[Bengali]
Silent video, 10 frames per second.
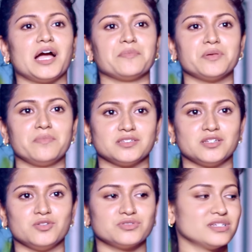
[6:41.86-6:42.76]
আপনার
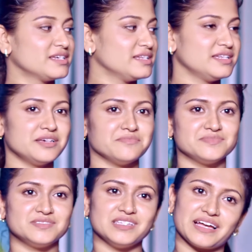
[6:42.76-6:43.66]
বাসার লোকদেরকে নিয়ে
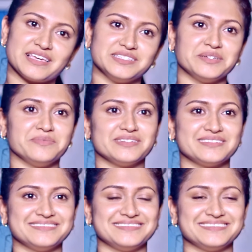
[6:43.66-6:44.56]
চা খেয়ে যাবেন